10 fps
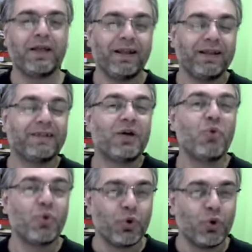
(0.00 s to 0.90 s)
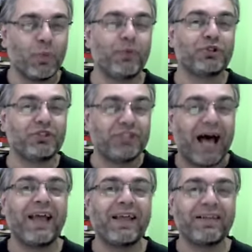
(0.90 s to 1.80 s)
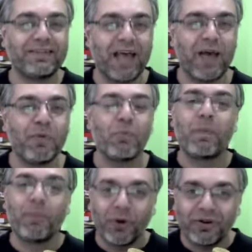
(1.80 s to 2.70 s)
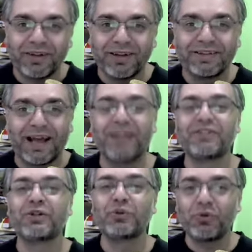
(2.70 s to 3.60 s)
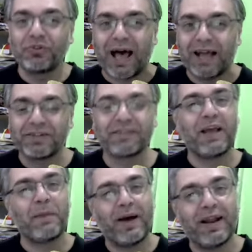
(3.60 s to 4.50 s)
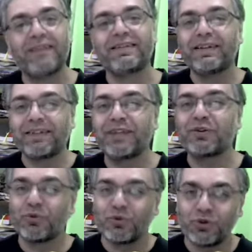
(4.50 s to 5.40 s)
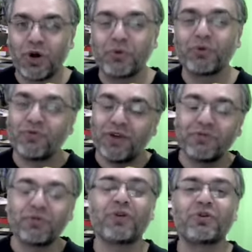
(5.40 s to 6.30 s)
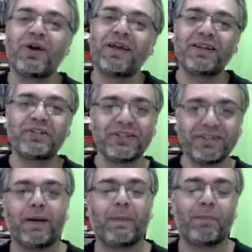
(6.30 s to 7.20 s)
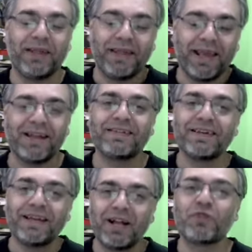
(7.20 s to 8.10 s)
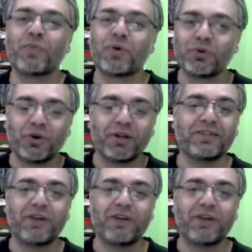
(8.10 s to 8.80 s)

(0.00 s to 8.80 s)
Então o grupo já recebe uma porcentagem dos ads que aparecem dentro dos jogos feitos com a sua engine. Pequenas e grandes produtoras já